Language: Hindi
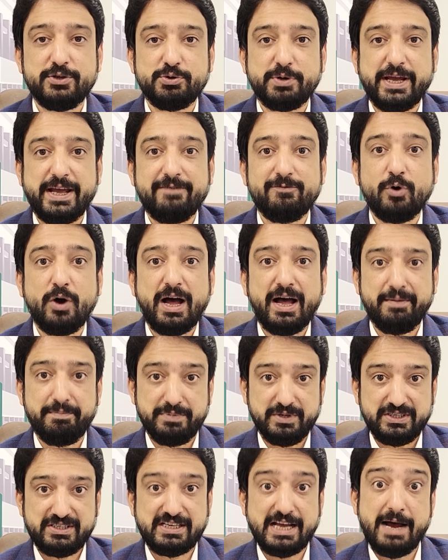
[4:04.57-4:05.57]
जो हैं वो
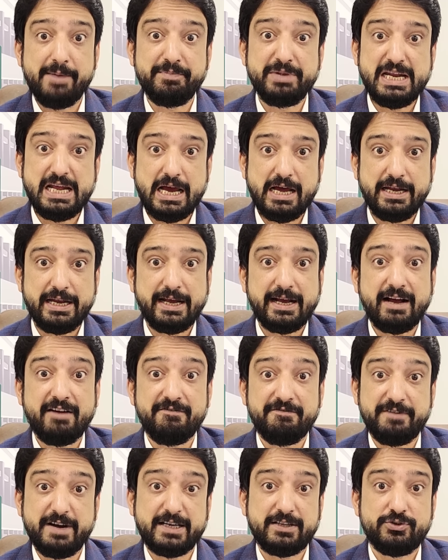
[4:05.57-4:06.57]
अब सामने आने का
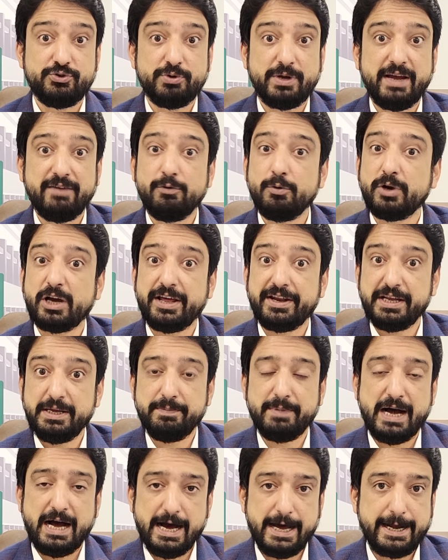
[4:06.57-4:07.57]
वक्त जो है वो
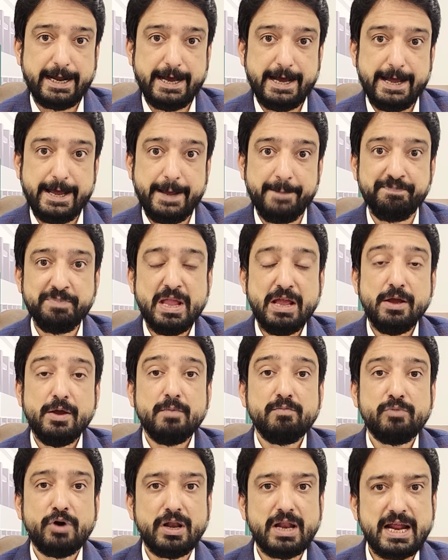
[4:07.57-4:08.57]
करीब आ रहा है
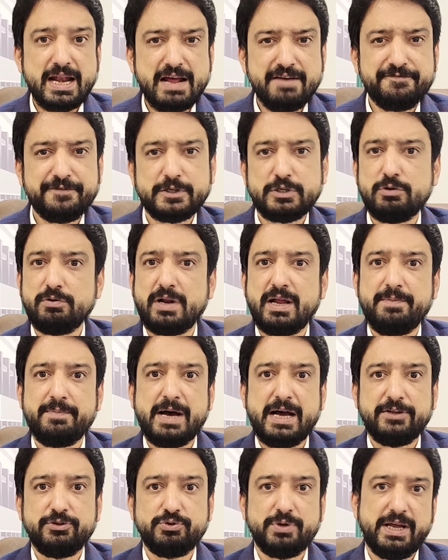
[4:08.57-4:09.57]
मौलाना
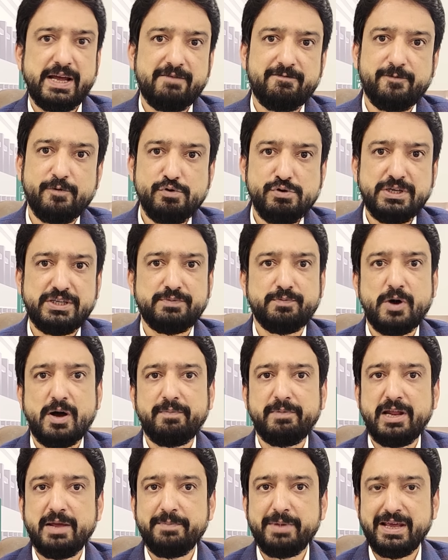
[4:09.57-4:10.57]
फजलरहमान जो है वो इस
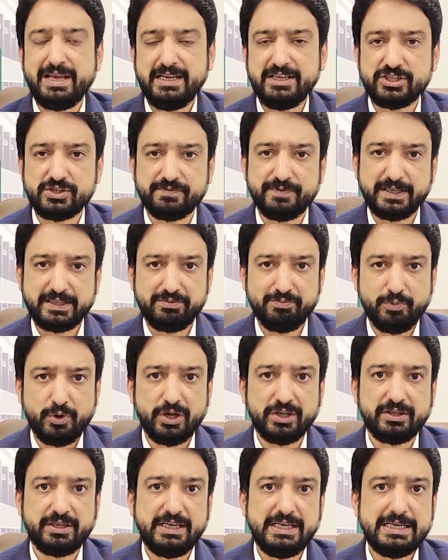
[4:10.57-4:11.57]
मामले में इस वक्त
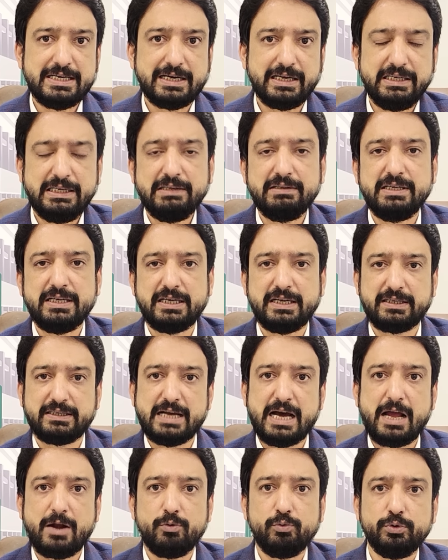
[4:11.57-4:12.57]
बहुत ही कलीदी
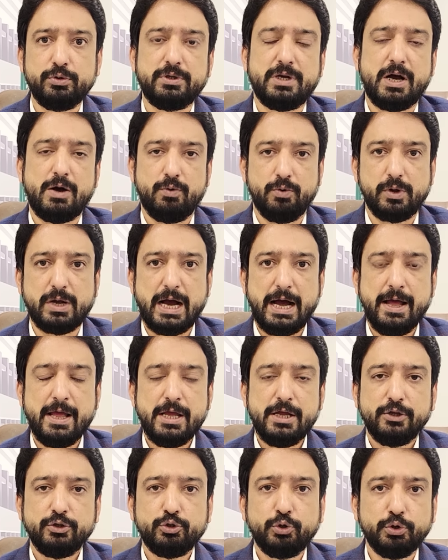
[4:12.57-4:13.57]
किरदार उनका होगा
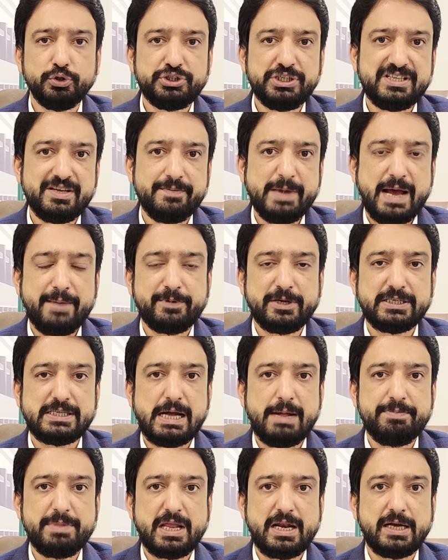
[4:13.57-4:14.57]
दो चीज़ें मैं आपके
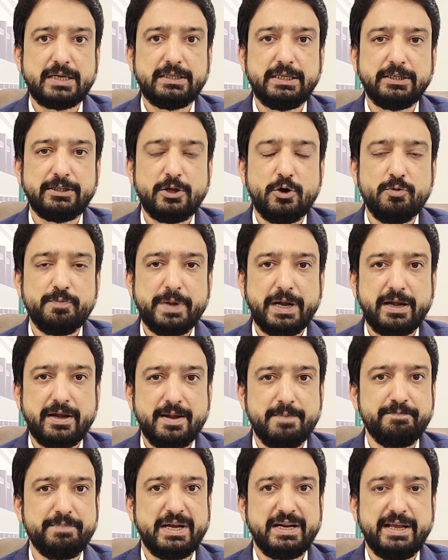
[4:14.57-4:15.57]
सामने रख देता हूँ फिर
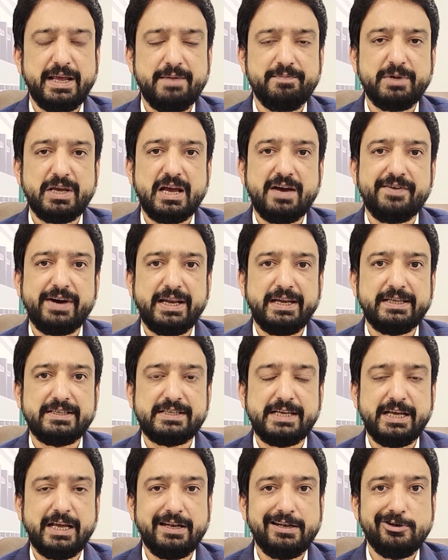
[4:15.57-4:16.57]
नंबर गेम के हवाले
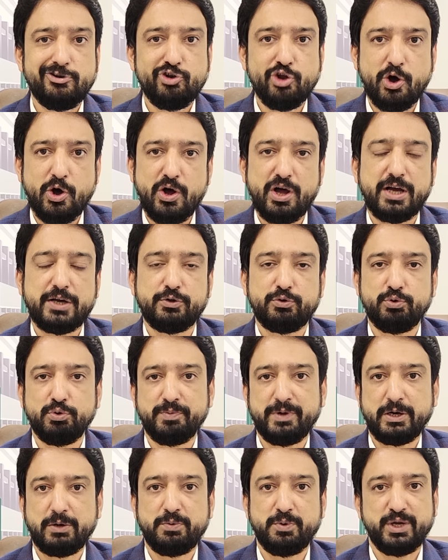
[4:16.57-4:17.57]
से 9
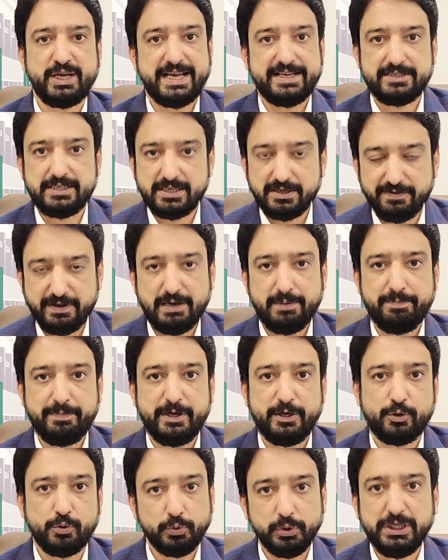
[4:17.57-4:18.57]
अक्टूबर को एक ऐसी
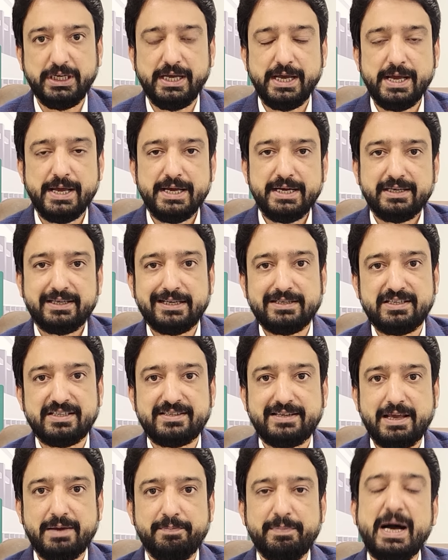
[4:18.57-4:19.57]
डेवलपमेंट हुई कि
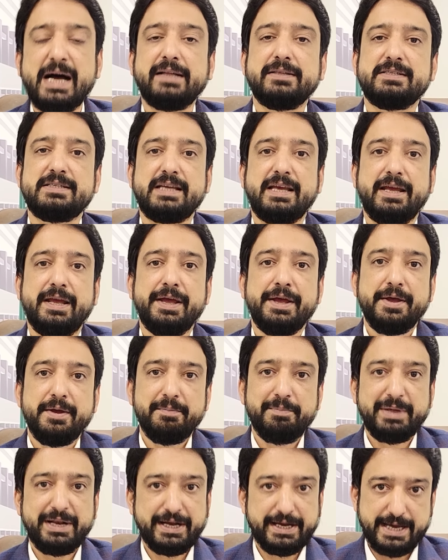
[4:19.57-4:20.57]
जिसके बाद से
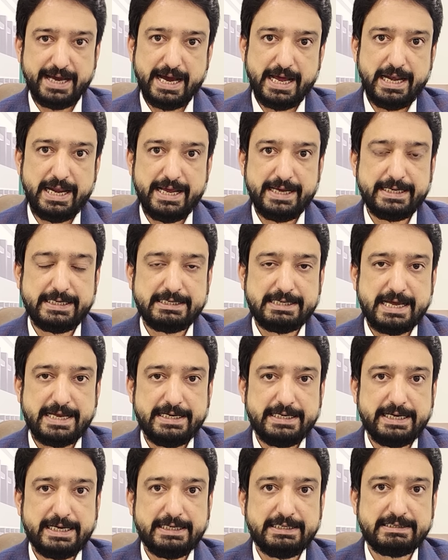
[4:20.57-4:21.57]
मेरा ख्याल है कि
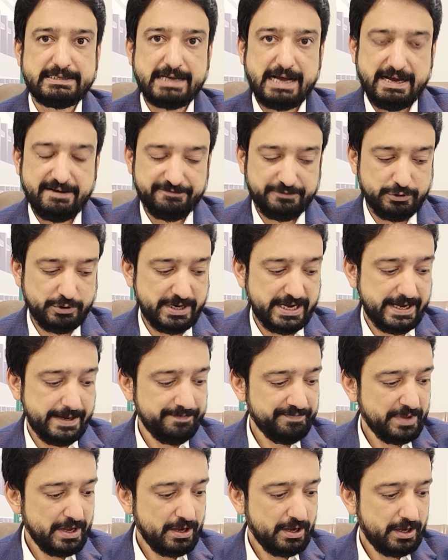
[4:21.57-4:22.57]
तहरीक इंसाफ जो है
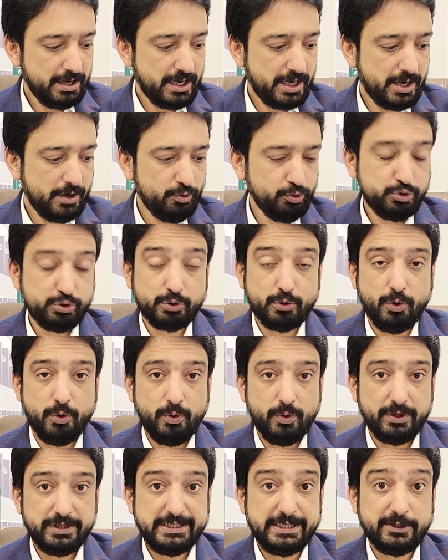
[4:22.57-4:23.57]
आ,
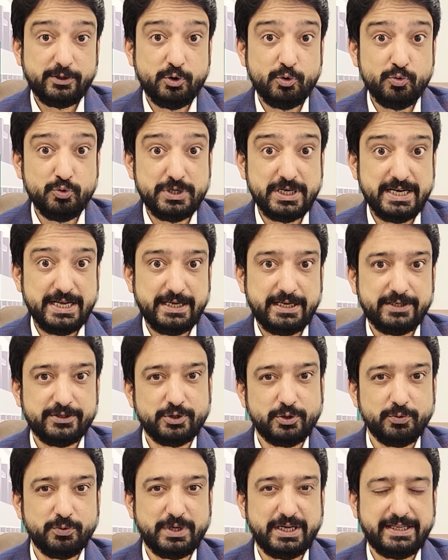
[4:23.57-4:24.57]
उसको ये ढूंढने की
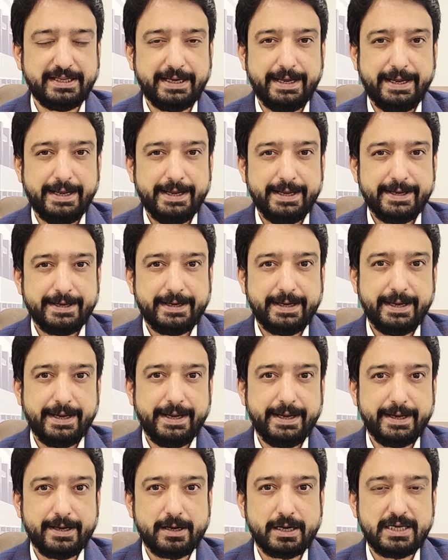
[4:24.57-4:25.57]
ज़रूरत है
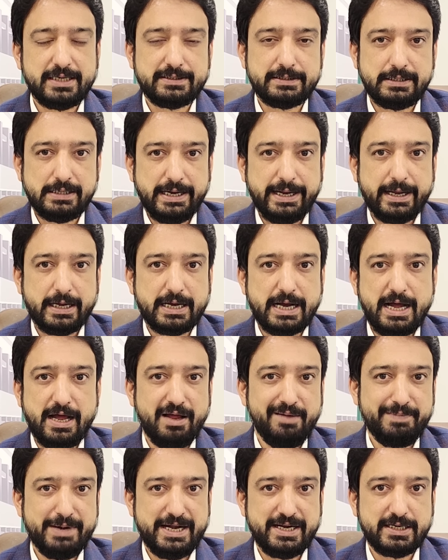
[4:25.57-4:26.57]
कि किसने
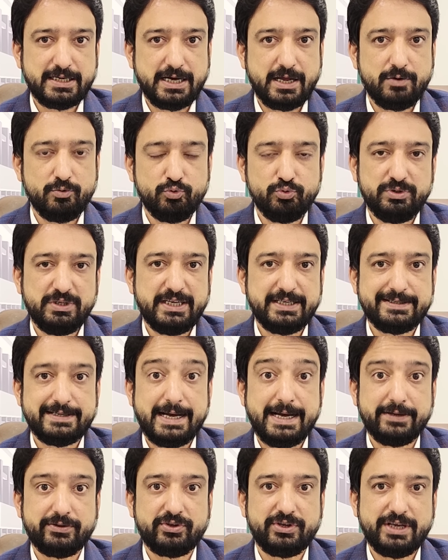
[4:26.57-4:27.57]
कहाँ कर उनके
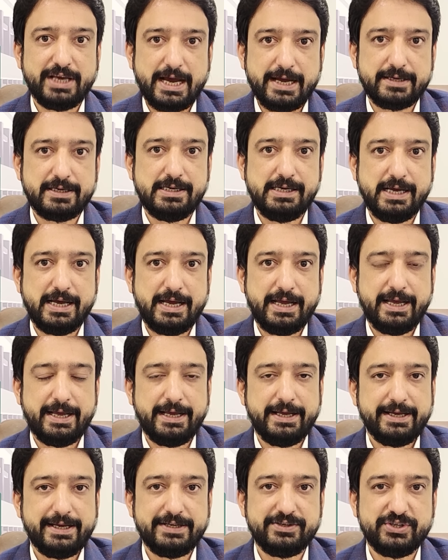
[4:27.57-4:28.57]
साथ क्या किया है
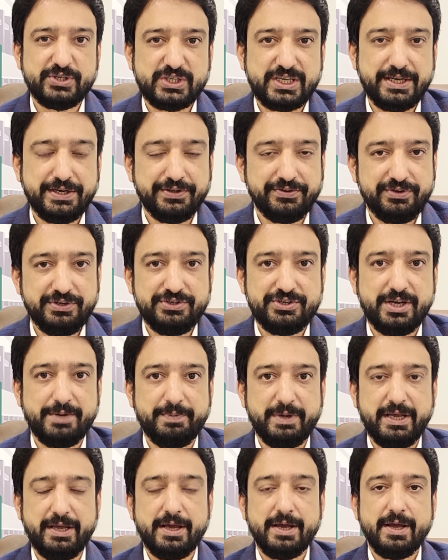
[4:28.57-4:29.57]
कि जिसके नतीजे में